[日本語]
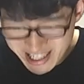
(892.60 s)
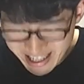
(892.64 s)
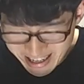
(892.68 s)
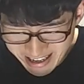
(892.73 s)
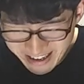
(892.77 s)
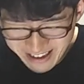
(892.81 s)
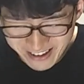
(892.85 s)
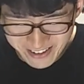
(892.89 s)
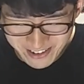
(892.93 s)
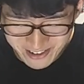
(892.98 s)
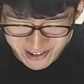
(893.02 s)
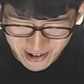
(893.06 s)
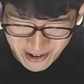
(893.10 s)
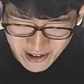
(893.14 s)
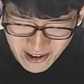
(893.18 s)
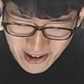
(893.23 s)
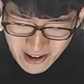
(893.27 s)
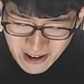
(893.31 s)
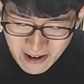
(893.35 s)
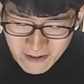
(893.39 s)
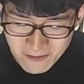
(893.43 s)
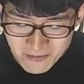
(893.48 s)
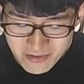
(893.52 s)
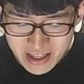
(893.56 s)
ね。
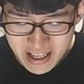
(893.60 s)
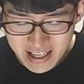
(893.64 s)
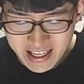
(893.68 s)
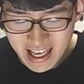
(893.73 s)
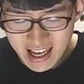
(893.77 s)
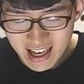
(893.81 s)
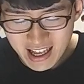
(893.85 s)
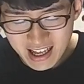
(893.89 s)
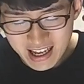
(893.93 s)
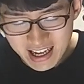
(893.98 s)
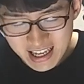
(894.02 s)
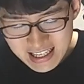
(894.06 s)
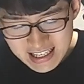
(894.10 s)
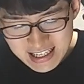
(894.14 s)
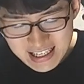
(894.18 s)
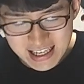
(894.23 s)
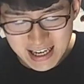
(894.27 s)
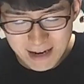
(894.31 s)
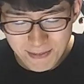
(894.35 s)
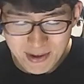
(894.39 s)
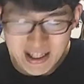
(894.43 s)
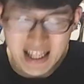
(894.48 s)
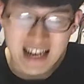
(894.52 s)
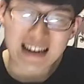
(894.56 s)
で、サッカーシーンが
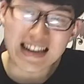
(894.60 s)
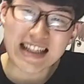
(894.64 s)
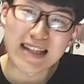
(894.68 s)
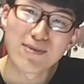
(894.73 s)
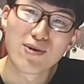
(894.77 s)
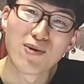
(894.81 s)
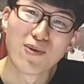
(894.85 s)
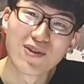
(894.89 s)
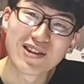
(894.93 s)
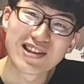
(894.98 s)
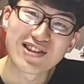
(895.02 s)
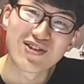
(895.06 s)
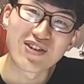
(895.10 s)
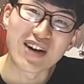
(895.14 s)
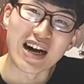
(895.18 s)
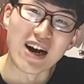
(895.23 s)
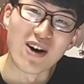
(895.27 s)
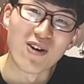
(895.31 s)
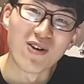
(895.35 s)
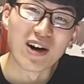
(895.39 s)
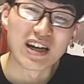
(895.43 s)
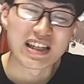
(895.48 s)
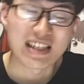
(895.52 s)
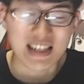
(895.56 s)
やっぱなくても面白いのが
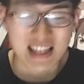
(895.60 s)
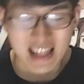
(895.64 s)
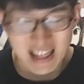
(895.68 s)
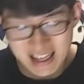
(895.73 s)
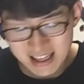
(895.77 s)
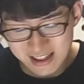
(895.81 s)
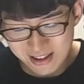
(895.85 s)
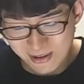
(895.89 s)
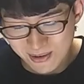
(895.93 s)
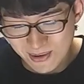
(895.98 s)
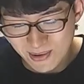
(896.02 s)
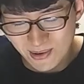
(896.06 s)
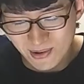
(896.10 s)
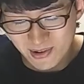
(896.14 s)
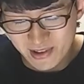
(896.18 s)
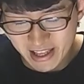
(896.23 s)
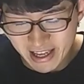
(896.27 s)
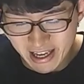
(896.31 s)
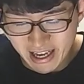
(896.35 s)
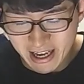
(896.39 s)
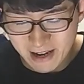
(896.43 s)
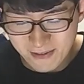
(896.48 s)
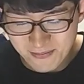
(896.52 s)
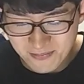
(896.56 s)
大足だなというところ
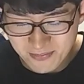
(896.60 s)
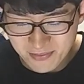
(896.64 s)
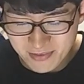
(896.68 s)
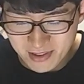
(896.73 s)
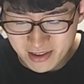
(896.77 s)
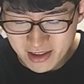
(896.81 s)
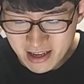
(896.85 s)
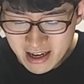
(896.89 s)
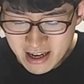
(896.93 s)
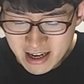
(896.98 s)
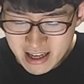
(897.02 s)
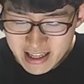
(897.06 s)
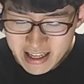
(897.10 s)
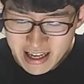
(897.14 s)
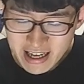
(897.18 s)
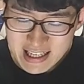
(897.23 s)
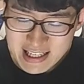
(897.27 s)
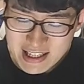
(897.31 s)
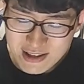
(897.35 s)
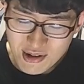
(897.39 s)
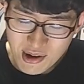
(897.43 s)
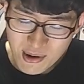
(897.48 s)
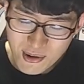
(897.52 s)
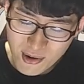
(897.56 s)
で、うん。
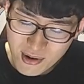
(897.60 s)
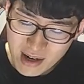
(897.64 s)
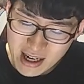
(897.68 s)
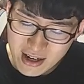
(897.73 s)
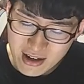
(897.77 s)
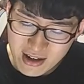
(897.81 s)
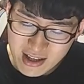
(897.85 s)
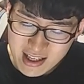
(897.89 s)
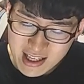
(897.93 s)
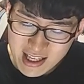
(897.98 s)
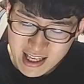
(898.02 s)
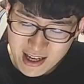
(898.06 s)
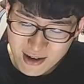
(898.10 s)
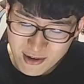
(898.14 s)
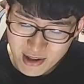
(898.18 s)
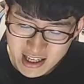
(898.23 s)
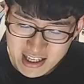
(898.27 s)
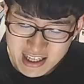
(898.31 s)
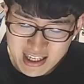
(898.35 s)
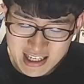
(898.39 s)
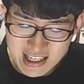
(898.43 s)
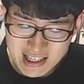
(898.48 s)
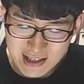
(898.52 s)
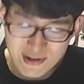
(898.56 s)
アシトは今回の一件をね、
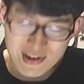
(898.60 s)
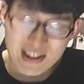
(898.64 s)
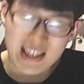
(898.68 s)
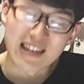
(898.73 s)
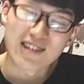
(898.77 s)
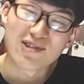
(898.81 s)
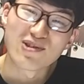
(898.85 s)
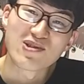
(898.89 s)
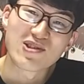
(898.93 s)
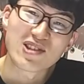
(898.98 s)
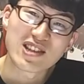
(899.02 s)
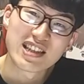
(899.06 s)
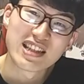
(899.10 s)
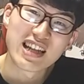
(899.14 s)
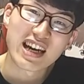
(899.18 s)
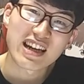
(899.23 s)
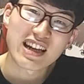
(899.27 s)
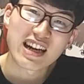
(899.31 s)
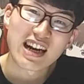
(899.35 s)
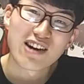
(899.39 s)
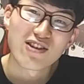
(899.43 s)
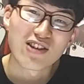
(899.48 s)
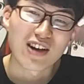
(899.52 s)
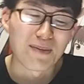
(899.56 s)
自身の成長につなげ
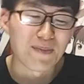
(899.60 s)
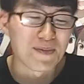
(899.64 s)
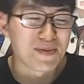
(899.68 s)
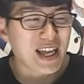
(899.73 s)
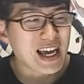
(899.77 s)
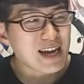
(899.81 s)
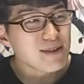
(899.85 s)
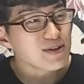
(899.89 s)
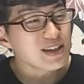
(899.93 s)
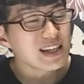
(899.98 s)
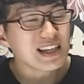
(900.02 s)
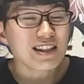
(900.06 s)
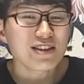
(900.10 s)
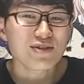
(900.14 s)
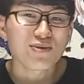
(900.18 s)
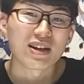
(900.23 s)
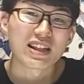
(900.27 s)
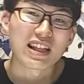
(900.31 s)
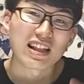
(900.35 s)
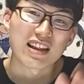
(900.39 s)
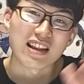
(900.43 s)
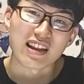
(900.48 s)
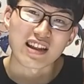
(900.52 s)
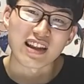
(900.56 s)
られるのか、もうだいぶヒントは
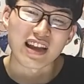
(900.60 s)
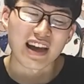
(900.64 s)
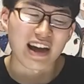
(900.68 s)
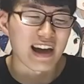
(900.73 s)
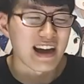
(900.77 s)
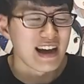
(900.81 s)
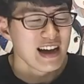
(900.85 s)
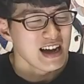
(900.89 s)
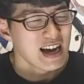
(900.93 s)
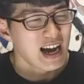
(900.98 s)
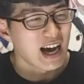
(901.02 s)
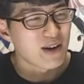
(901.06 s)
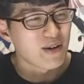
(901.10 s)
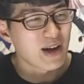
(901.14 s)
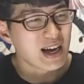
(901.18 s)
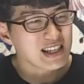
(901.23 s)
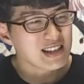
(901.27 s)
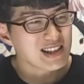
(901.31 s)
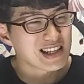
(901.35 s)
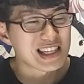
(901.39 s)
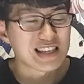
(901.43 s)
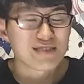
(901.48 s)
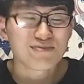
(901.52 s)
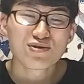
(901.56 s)
出てて、あの、
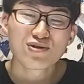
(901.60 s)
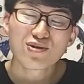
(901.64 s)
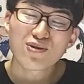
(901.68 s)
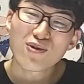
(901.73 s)
アシト自分の